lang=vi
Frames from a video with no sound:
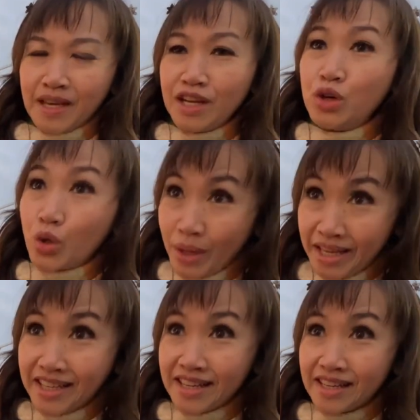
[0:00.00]
điêu
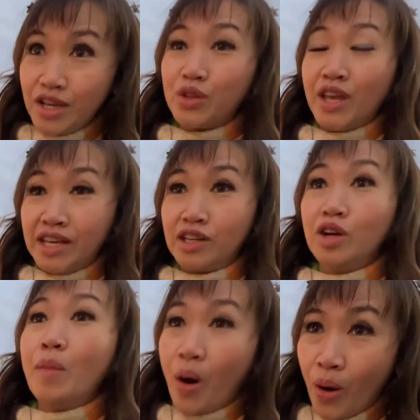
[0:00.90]
thuyền điêu thuyền
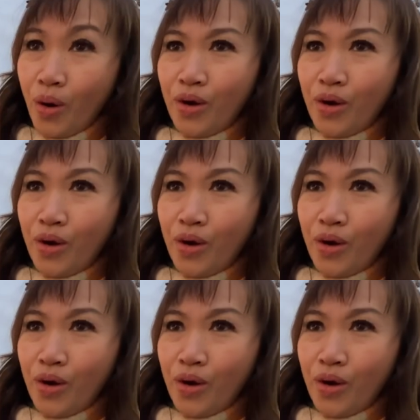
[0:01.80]
lữ bố